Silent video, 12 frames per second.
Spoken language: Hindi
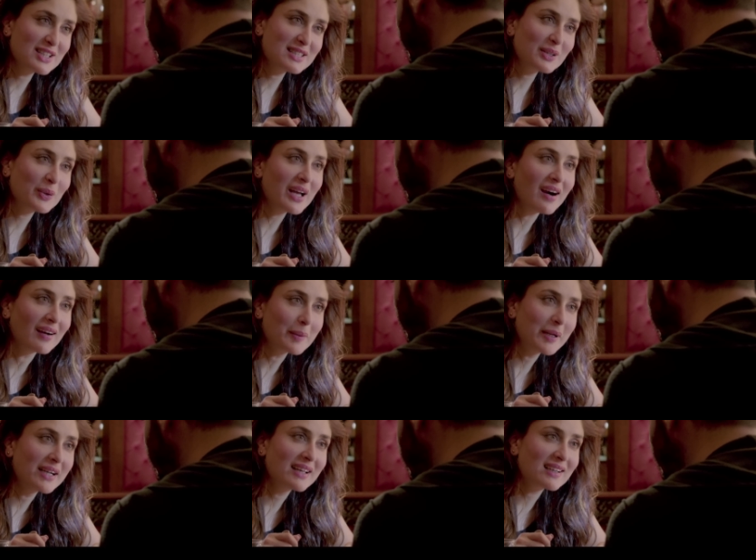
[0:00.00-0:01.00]
डैडी जैसे कोई
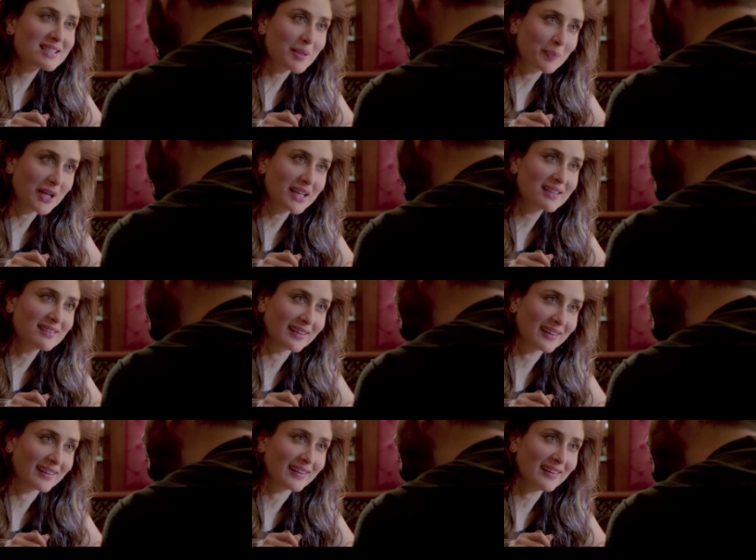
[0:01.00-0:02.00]
आगे बढ़ने का सपना नहीं
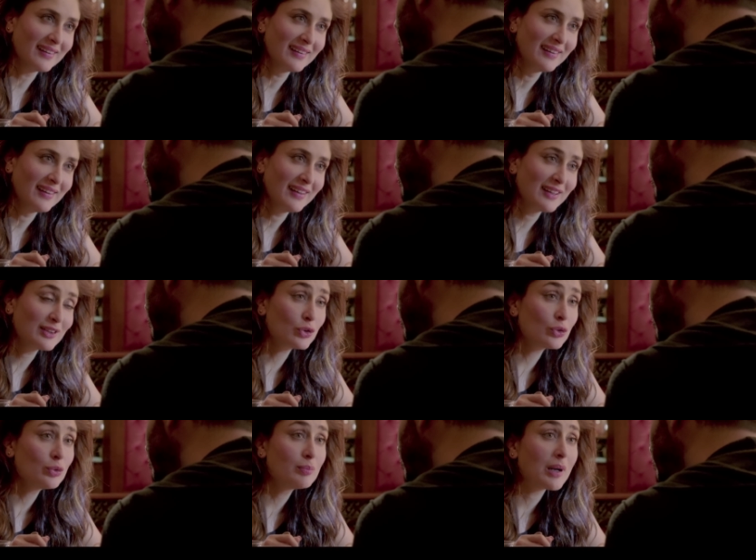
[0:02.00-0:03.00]
देखेगा
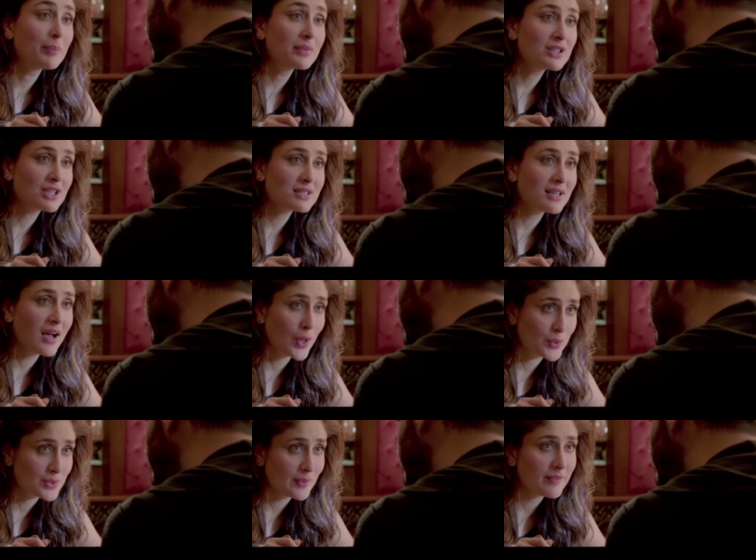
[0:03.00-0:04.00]
तो तू मम्मी जैसे
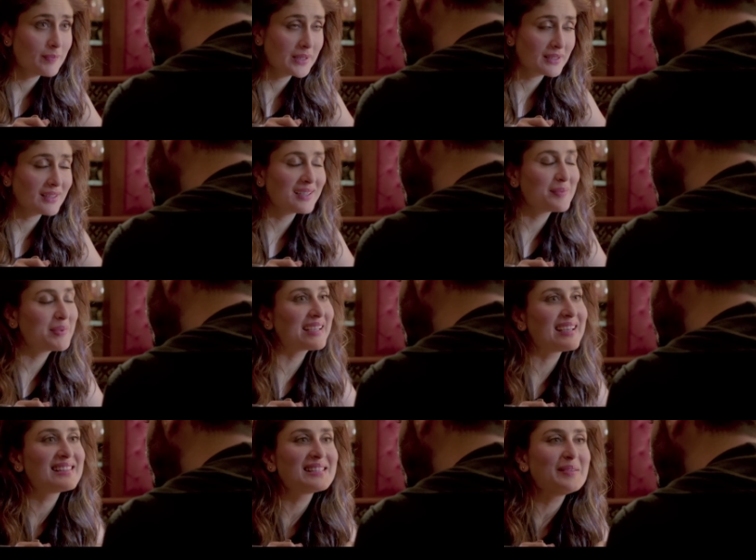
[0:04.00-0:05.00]
हाउसवाइफ बन के घर पे
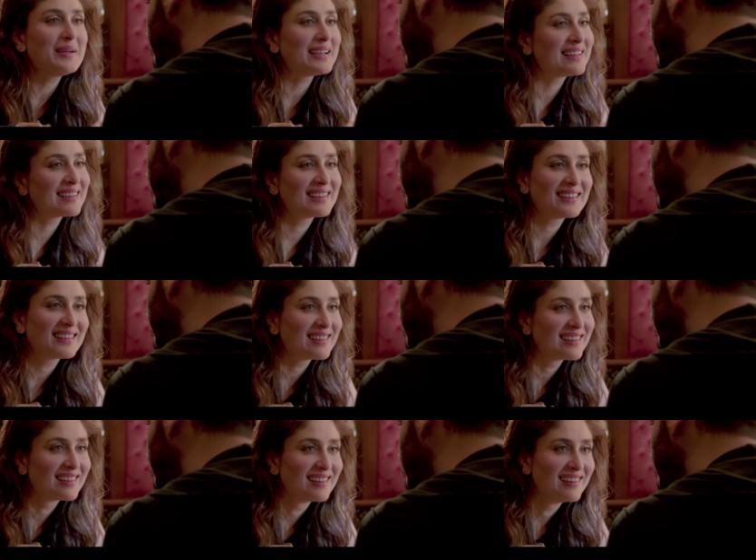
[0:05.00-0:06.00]
कैसे
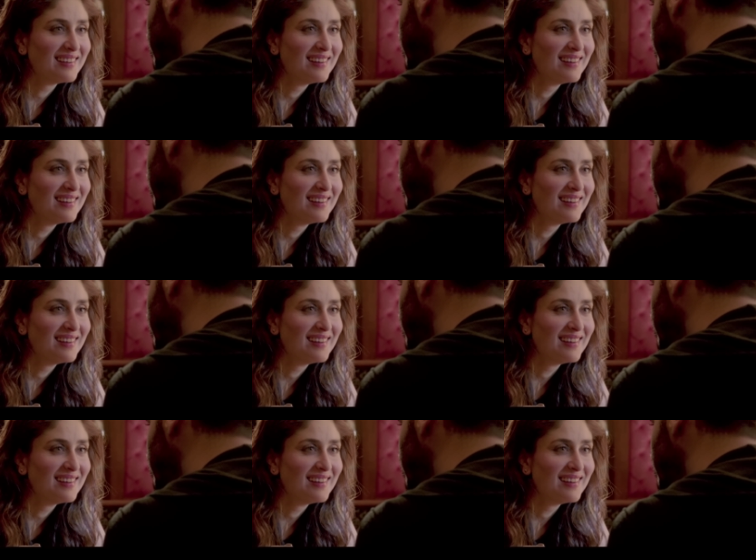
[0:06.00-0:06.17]
बैठेगी